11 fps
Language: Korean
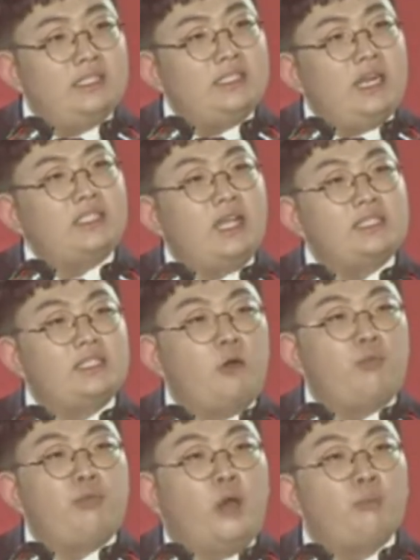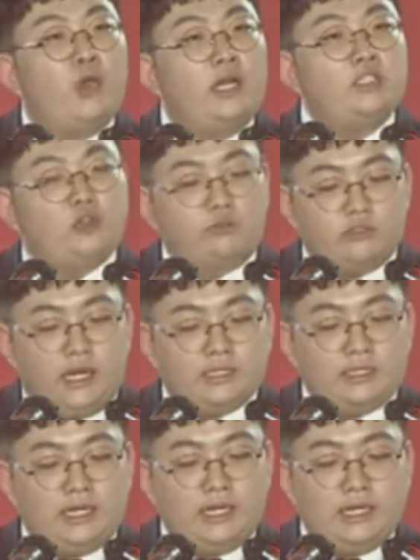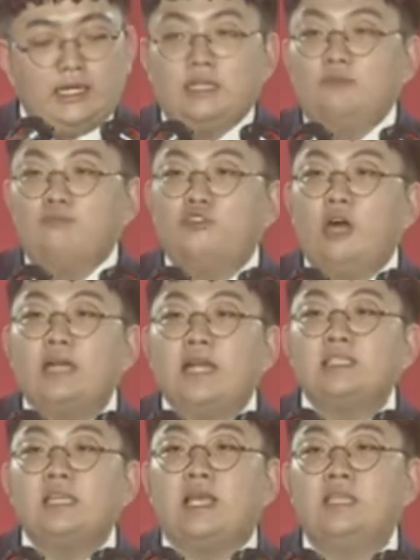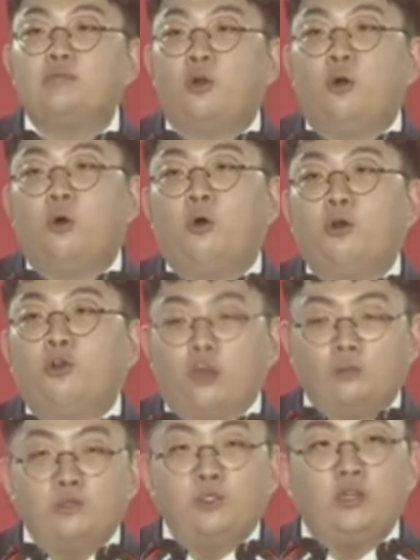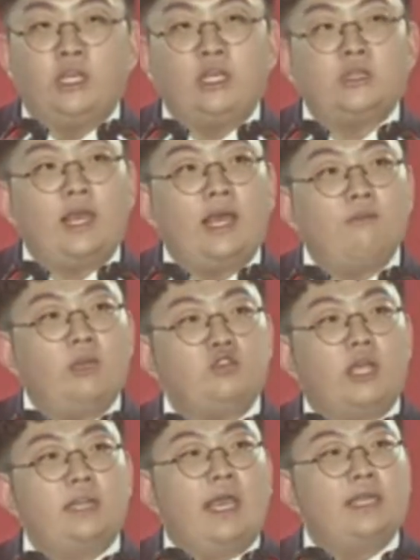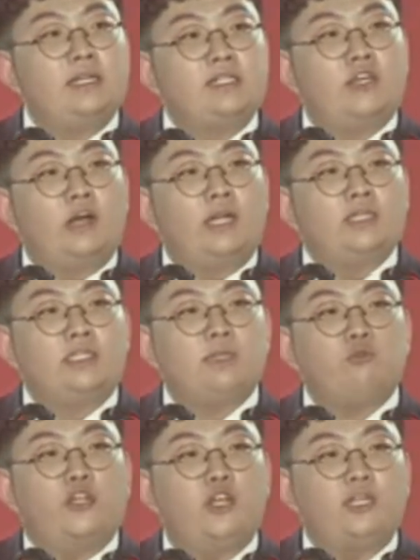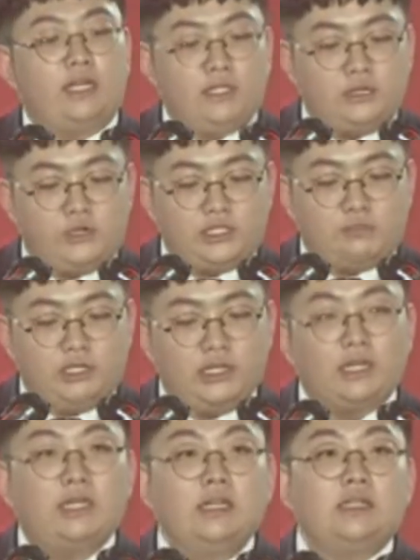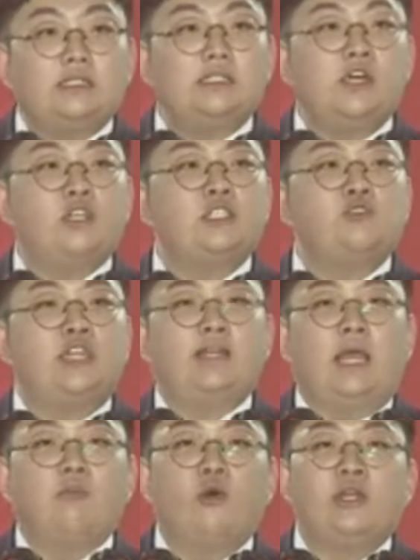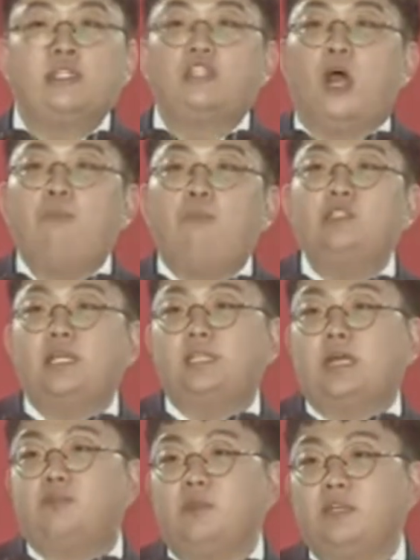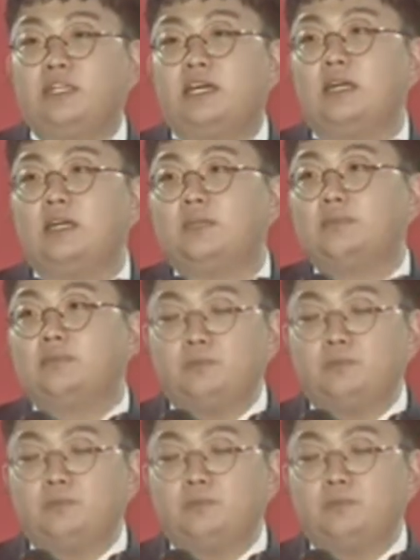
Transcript: 그들의 탓이라고 변명하는 정부가 아니라 무한한 책임으로 겸손히 대한민국의 내일을 그려가는 집권 여당이 될 것입니다. 그것이 우리가 내보일 첫 번째 작품입니다.